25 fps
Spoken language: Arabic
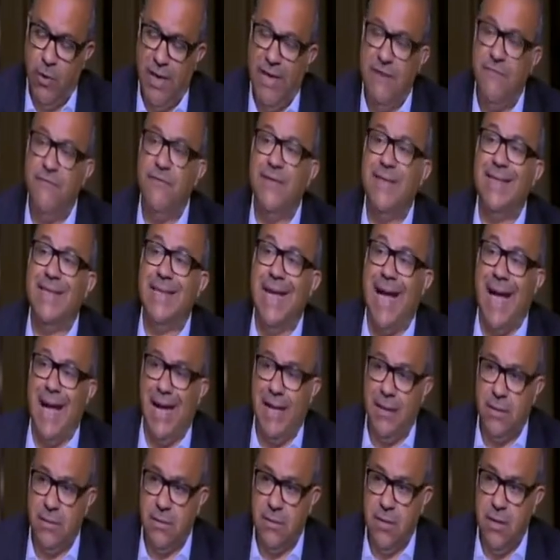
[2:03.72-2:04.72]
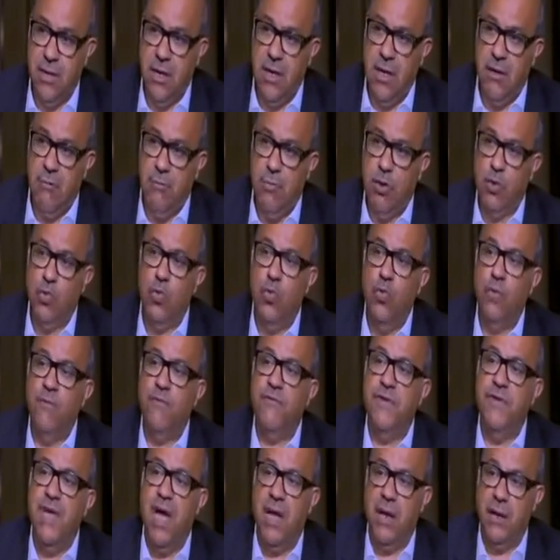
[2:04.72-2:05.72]
والافتتاحات بتكون
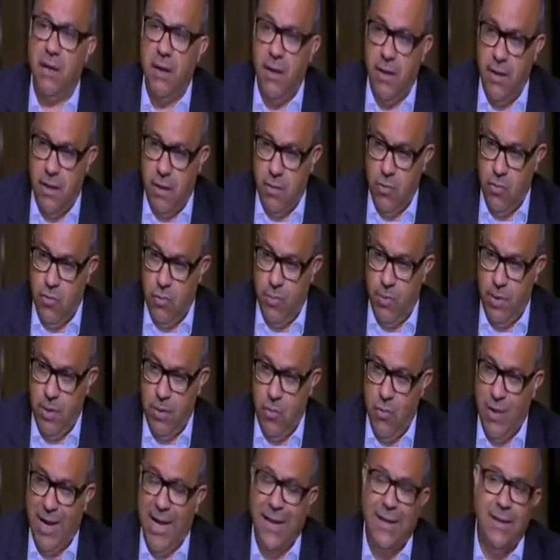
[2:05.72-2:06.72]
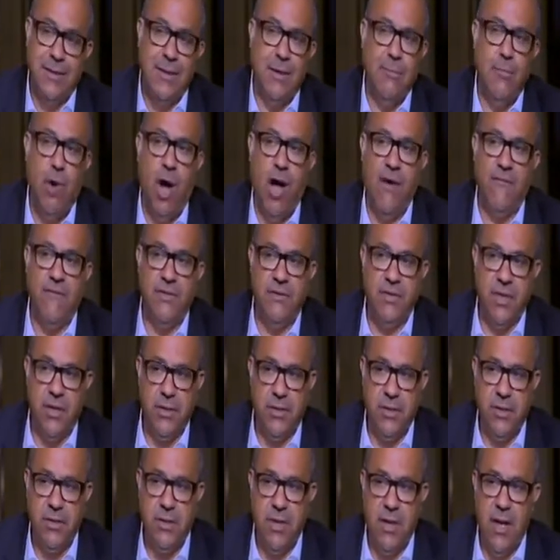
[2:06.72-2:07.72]
في القاهرة الكبرى وكانت المحافظات
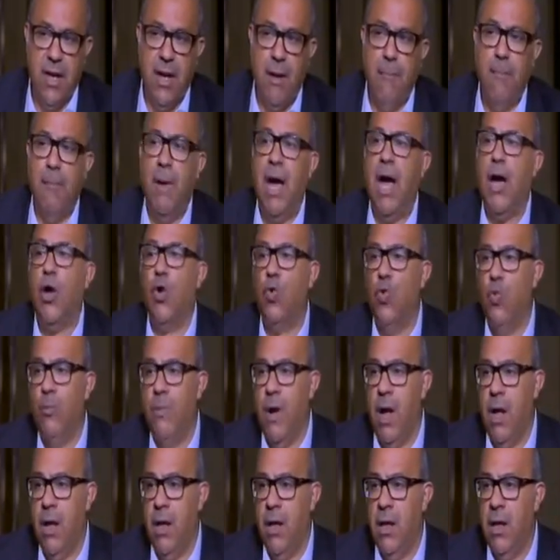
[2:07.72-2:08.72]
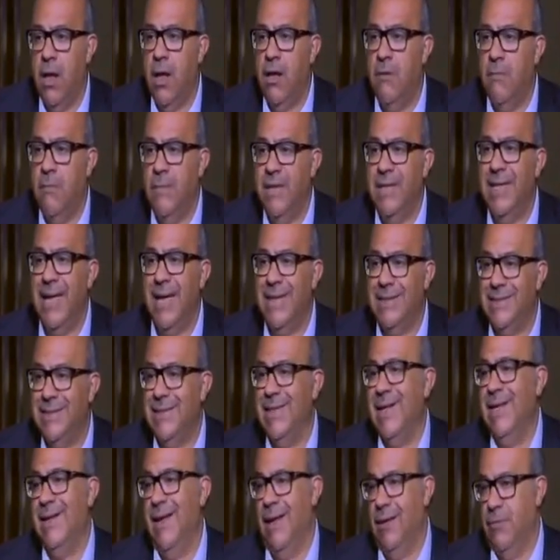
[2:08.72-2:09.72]
محرومة من
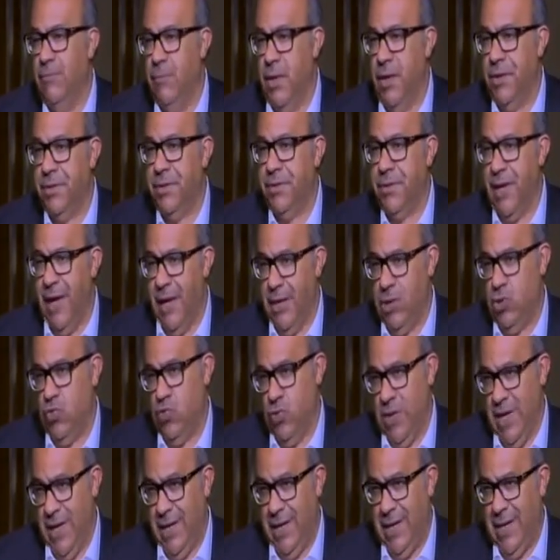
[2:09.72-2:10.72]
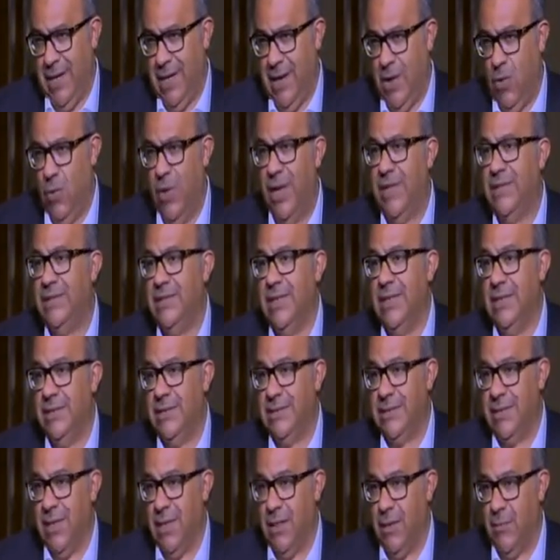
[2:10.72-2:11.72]
هذه الانماط التجاريه وهذه
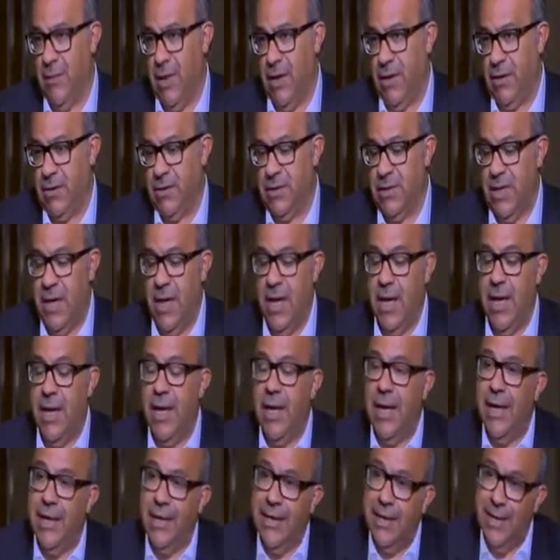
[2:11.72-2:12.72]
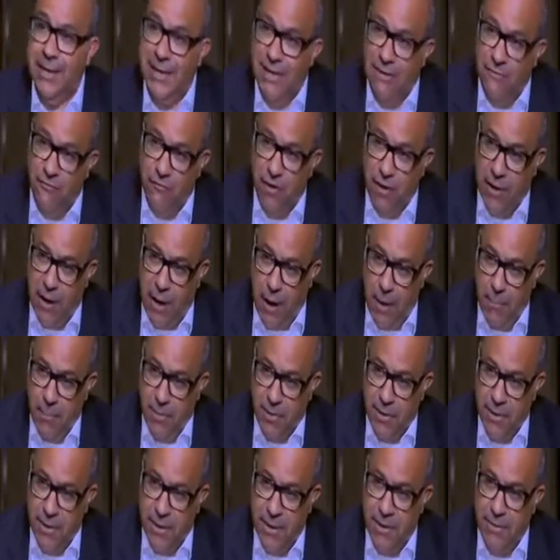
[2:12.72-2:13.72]
الاستثمارات. الجديد في
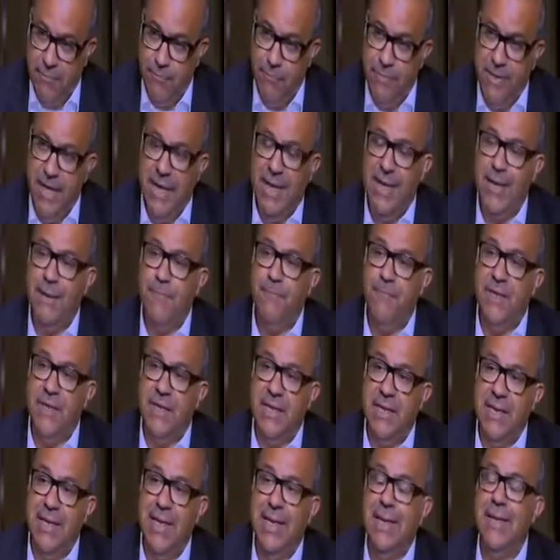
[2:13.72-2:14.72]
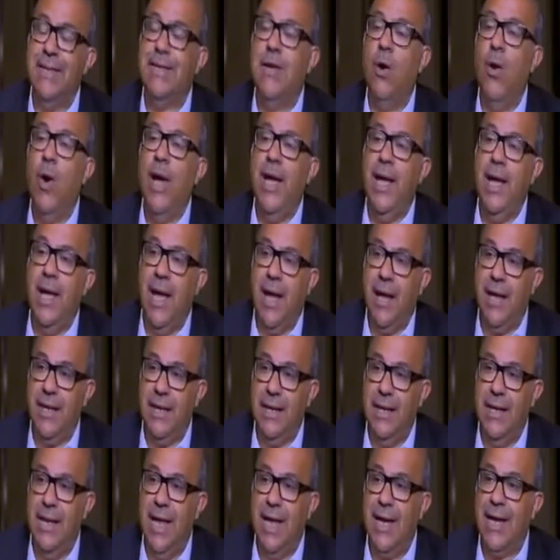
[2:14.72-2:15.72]
الامر ان احنا ابتدينا نتوجه
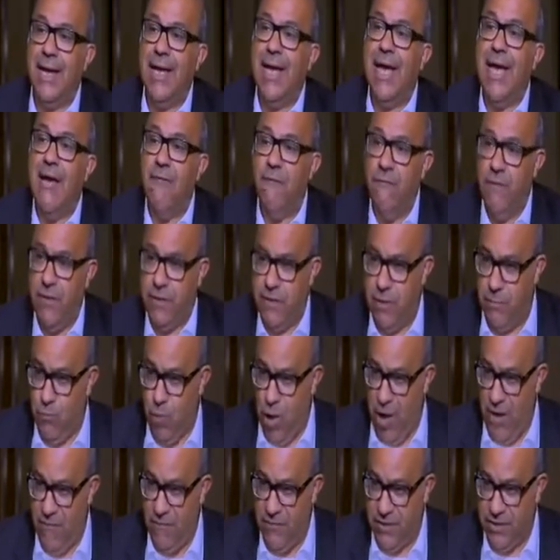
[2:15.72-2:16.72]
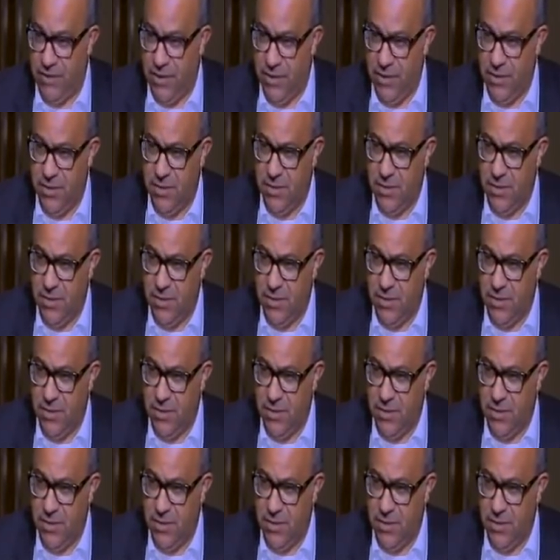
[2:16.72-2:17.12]
الى كافه المحافظات